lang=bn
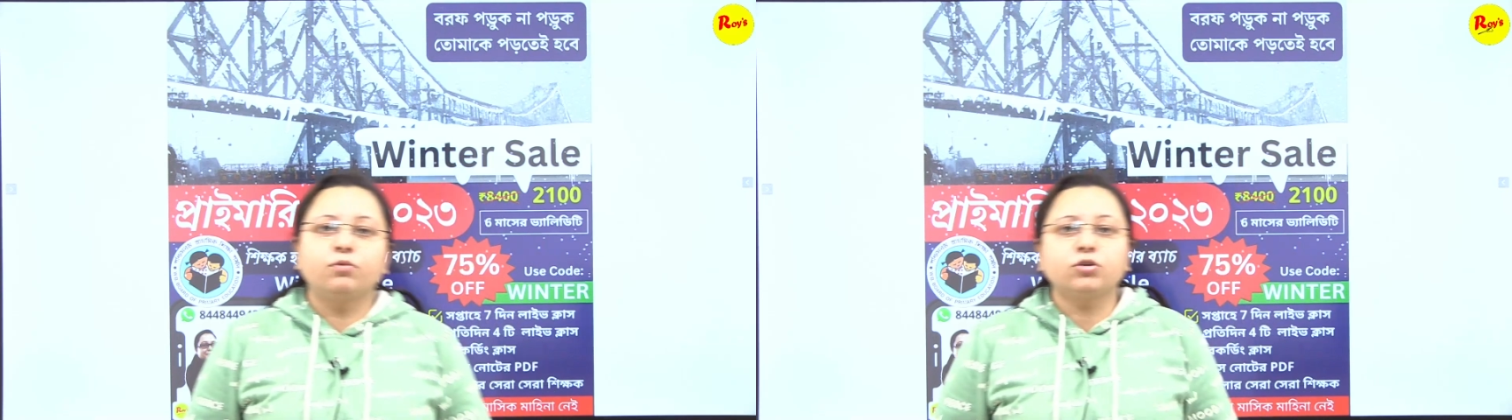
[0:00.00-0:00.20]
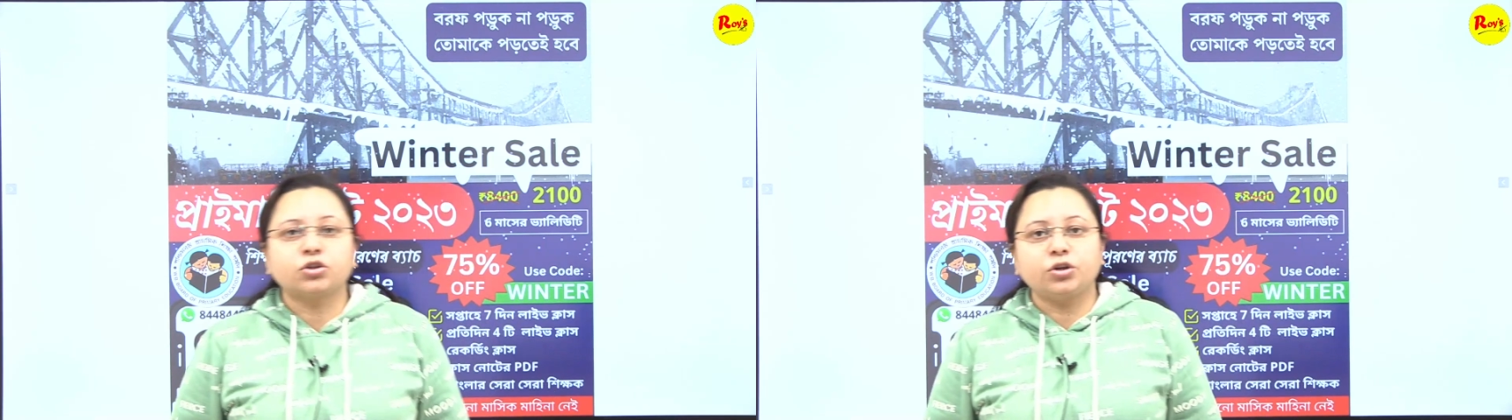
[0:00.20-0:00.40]

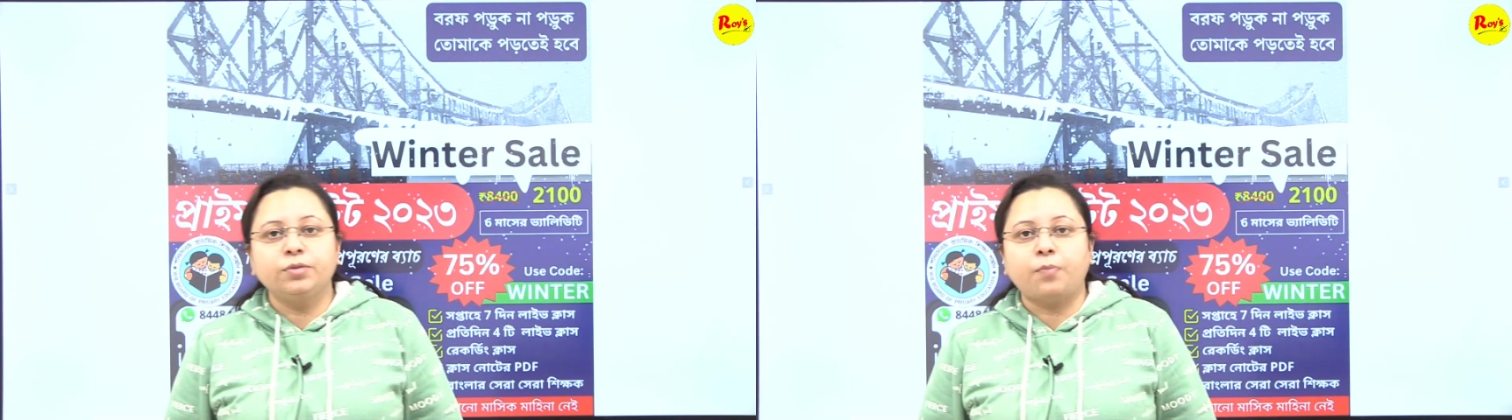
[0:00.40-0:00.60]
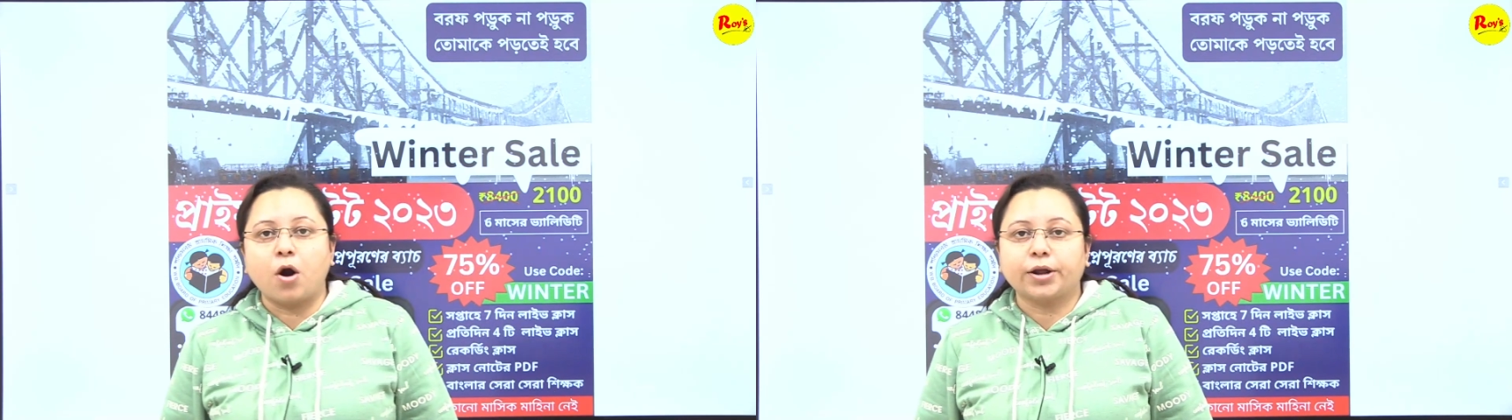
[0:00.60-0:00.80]
মোস্ট
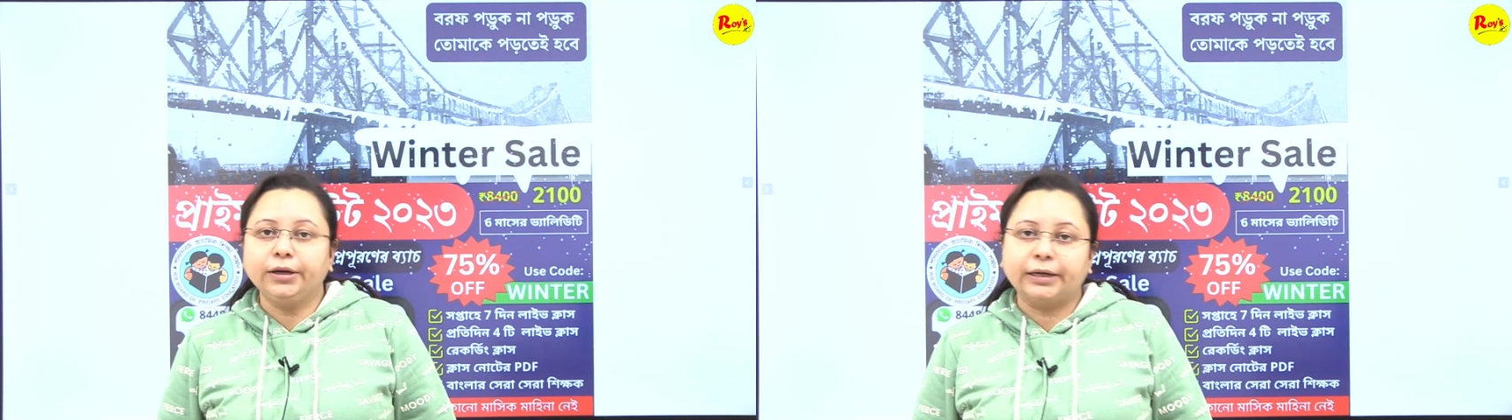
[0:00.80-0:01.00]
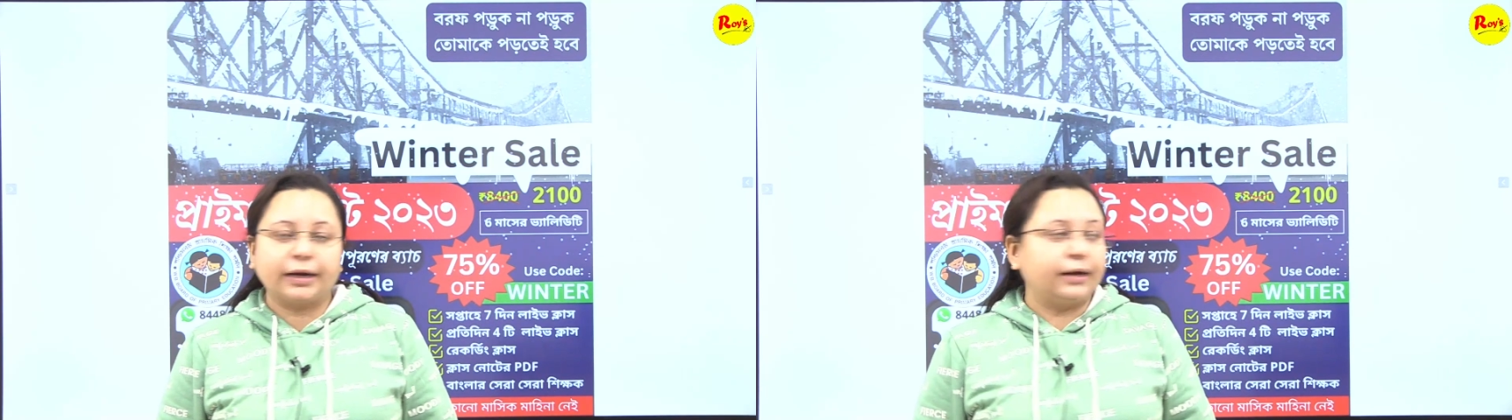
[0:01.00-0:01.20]
ইম্পর্টেন্ট
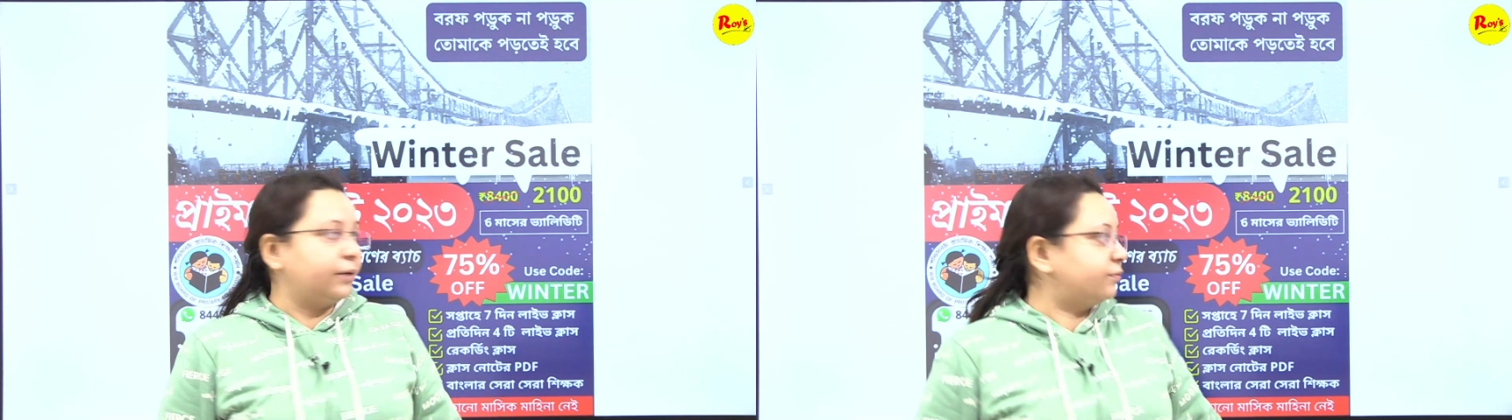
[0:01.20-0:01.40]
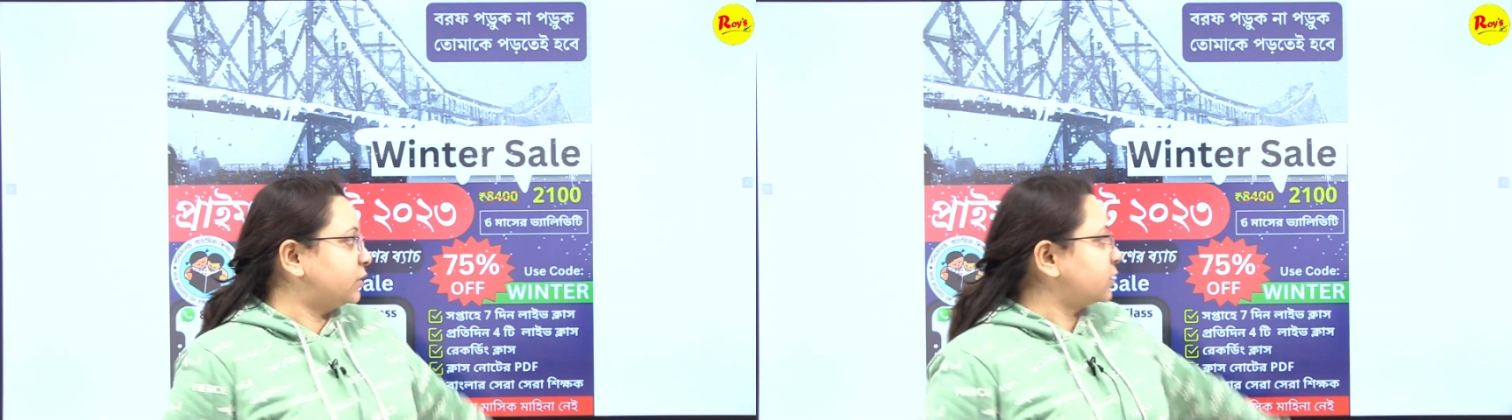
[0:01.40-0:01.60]
কারেন্ট
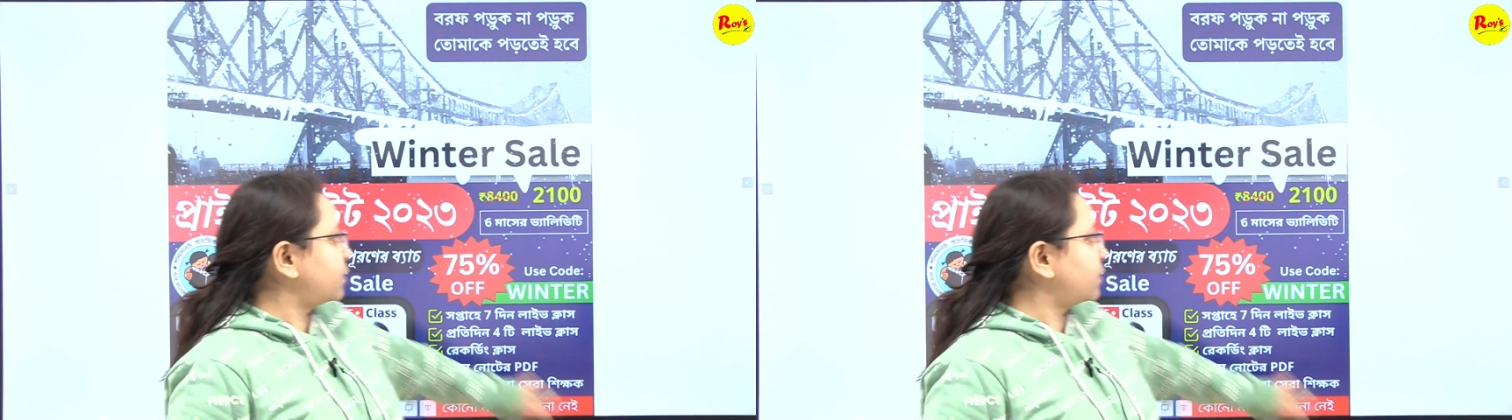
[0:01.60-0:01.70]
অ্যাফেয়ার্স